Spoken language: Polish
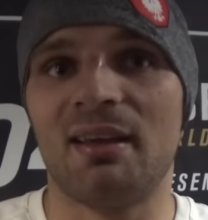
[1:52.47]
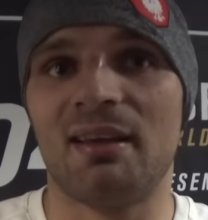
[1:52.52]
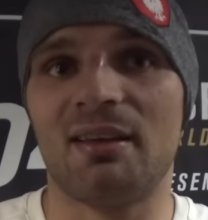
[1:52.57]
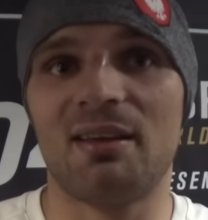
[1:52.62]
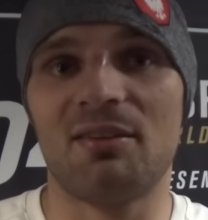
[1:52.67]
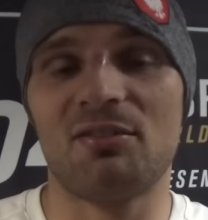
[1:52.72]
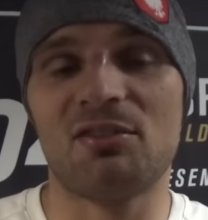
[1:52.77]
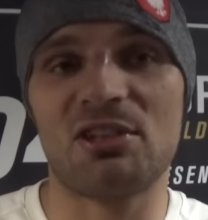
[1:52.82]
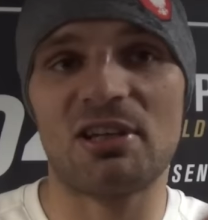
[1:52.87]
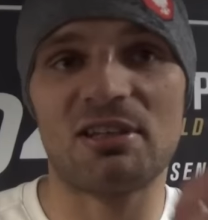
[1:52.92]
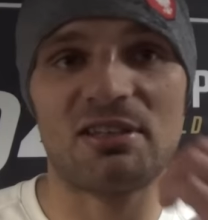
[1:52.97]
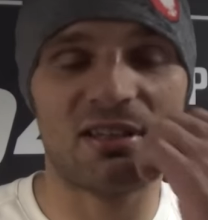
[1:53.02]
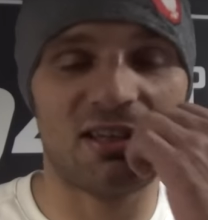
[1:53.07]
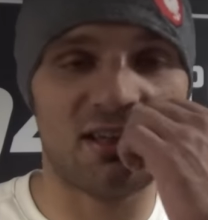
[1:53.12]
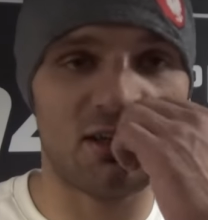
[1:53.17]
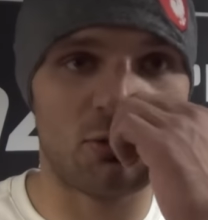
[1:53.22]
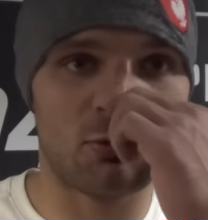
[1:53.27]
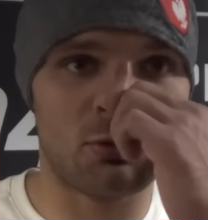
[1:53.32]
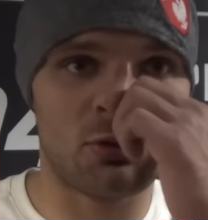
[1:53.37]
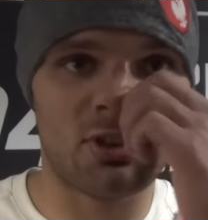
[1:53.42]
E, w
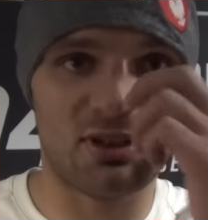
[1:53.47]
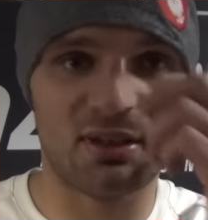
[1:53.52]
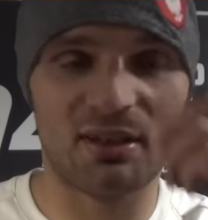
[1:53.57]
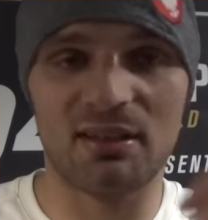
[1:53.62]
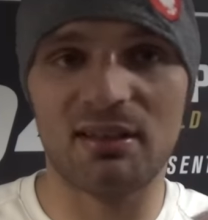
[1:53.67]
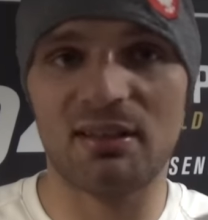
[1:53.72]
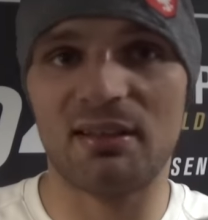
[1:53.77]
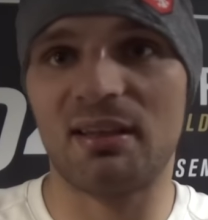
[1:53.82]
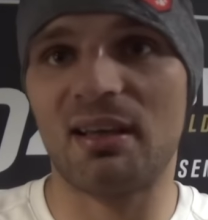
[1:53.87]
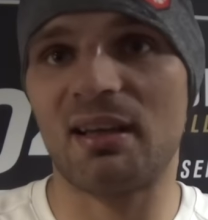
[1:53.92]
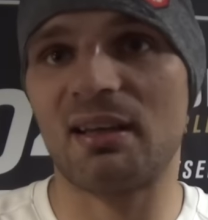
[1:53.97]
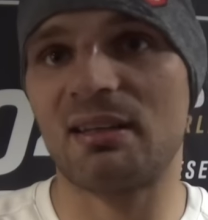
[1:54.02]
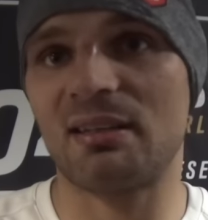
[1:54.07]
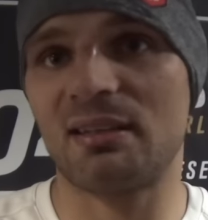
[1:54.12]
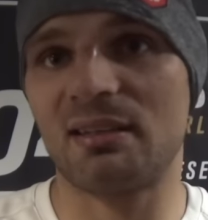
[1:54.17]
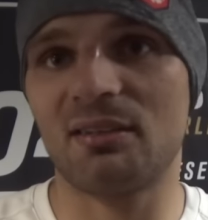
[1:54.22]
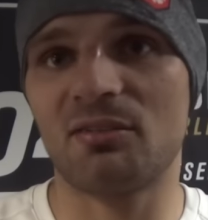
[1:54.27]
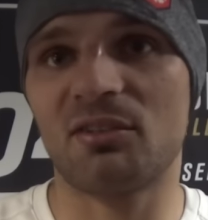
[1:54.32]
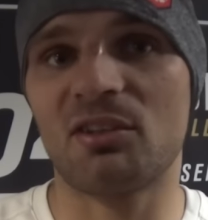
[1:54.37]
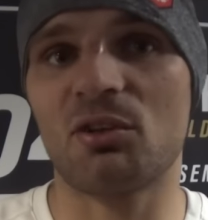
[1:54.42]
trzeciej rundzie, no, jak
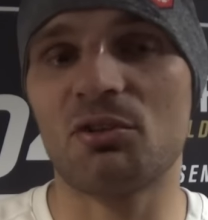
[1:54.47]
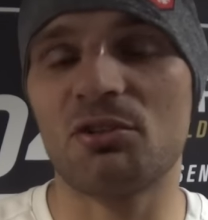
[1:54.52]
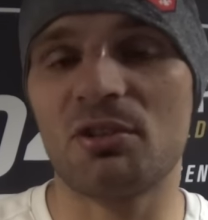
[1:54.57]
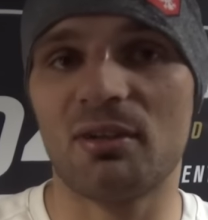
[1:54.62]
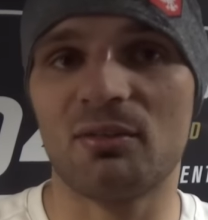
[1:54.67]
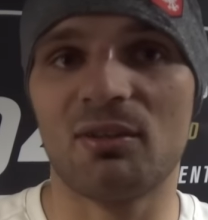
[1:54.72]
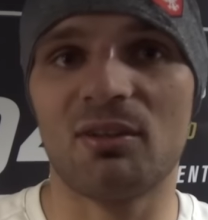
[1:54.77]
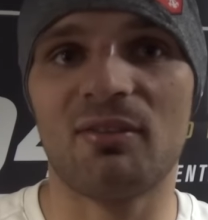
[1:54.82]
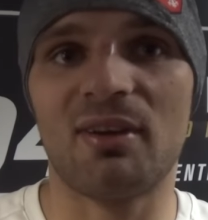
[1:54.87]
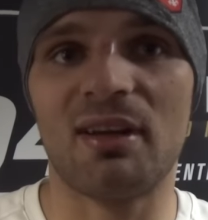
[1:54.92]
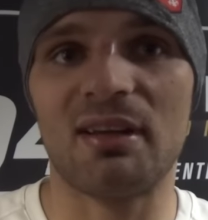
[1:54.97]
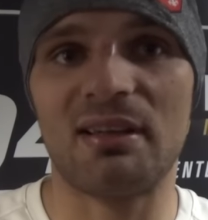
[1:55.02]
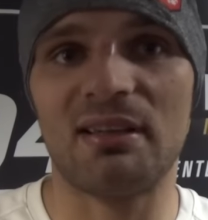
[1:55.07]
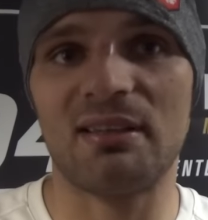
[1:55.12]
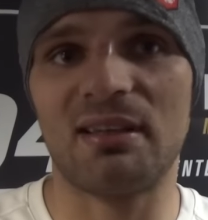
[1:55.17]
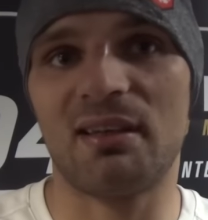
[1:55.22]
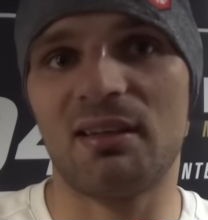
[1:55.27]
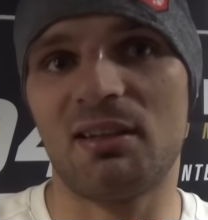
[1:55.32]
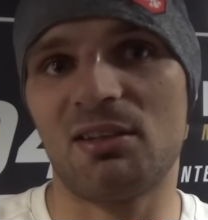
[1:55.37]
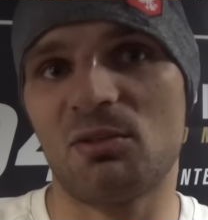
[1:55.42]
wychodziłem do walki,
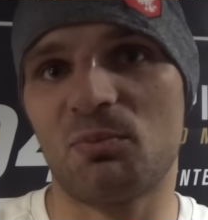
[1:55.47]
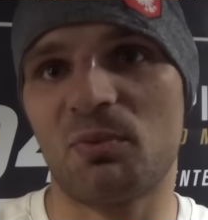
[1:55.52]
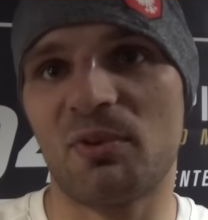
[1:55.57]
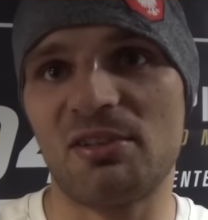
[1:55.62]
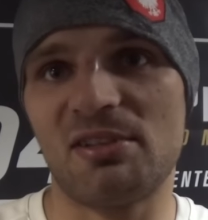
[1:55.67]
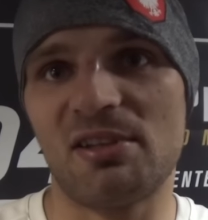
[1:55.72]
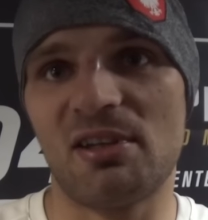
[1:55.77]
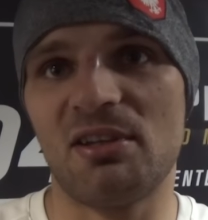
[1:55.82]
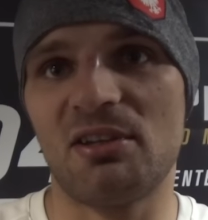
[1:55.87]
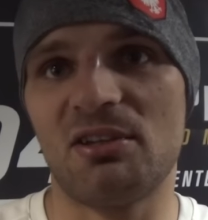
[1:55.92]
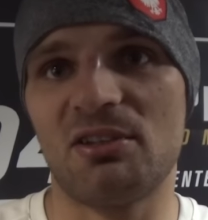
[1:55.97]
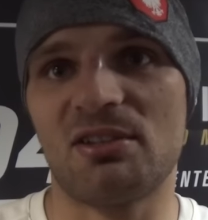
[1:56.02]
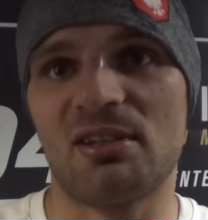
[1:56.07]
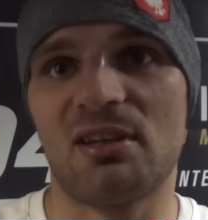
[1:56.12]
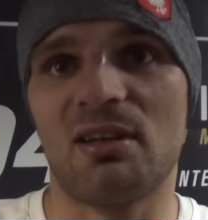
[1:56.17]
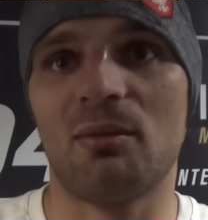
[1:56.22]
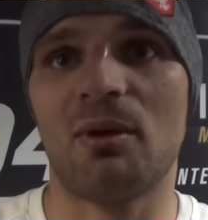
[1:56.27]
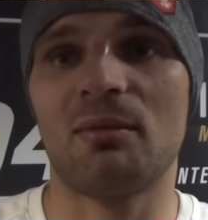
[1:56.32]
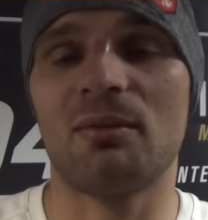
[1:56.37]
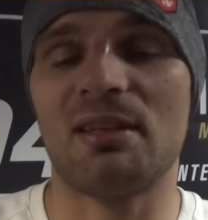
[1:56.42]
trenerzy powiedzieli,
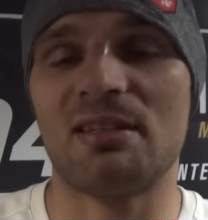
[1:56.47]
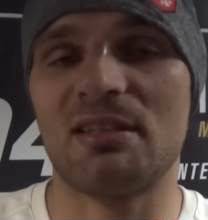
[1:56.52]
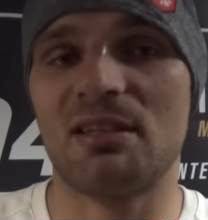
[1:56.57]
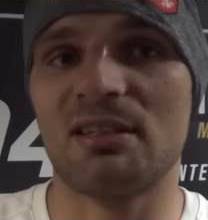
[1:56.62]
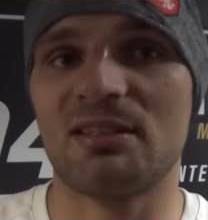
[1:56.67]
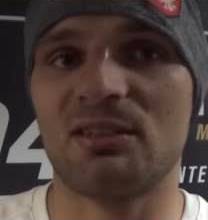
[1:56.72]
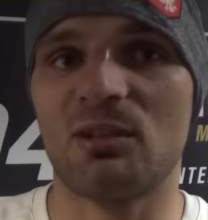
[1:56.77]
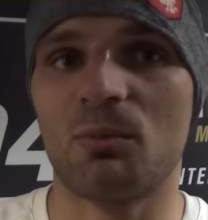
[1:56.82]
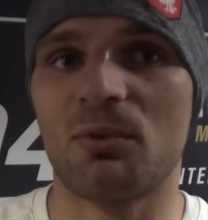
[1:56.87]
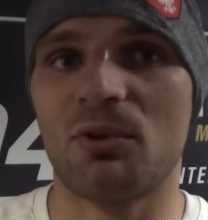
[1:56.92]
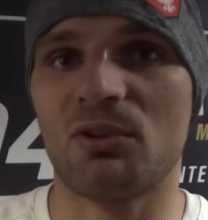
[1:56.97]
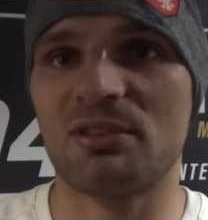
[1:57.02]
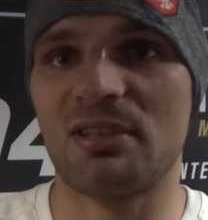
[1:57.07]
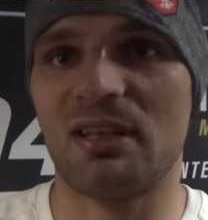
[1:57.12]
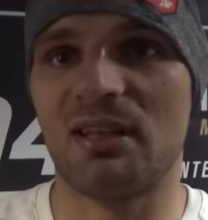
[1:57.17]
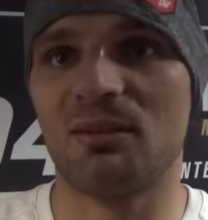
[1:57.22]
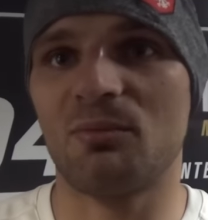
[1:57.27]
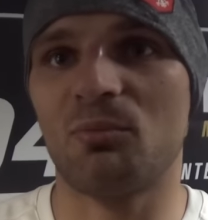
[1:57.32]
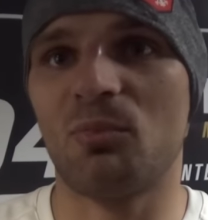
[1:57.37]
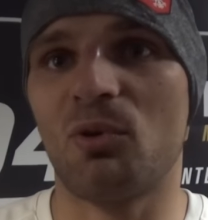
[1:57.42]
że mam dać się 100%,